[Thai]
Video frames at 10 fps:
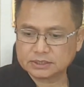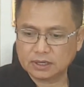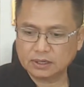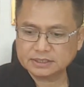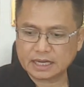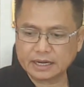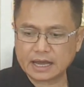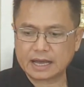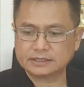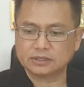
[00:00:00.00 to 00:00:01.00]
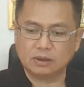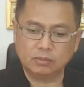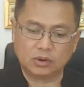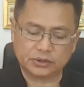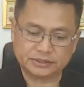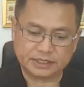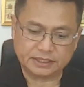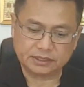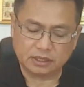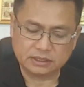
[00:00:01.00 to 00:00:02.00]
สอสาราสอบรสี
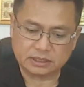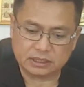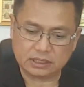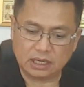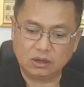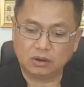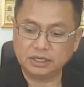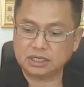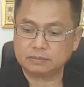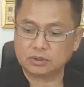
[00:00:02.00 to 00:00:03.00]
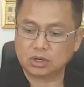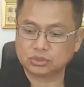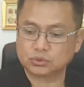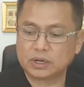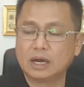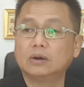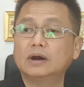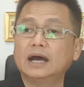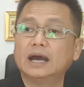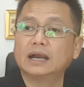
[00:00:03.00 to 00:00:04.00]
สอเสือหอหีบรอจุรา
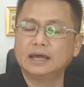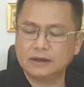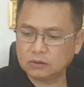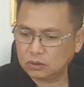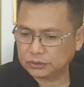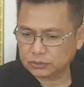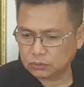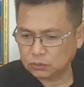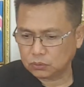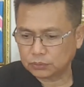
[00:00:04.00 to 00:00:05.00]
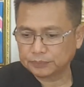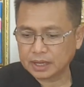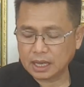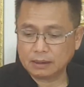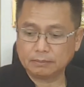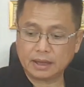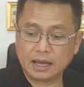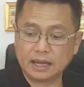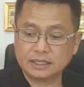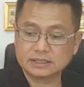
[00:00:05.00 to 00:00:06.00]
อ่างและหอนกคู่
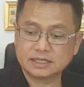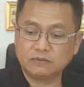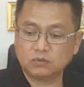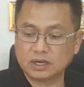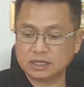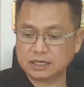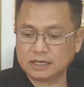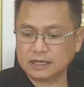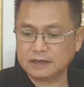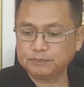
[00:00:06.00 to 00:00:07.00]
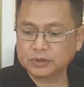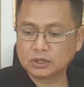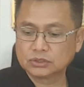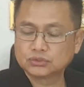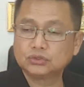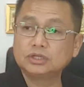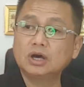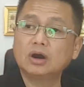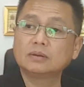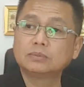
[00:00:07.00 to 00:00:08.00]
มายเซตวันนี้สุน
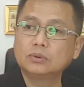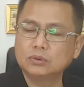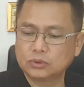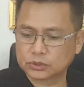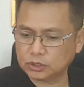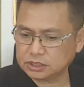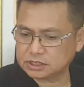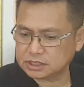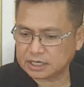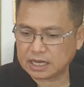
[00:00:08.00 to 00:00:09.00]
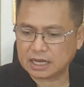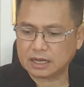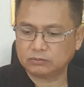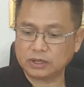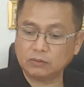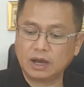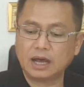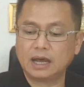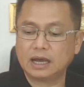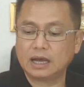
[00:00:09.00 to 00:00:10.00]
ทรผู้รจนาไว้ว่า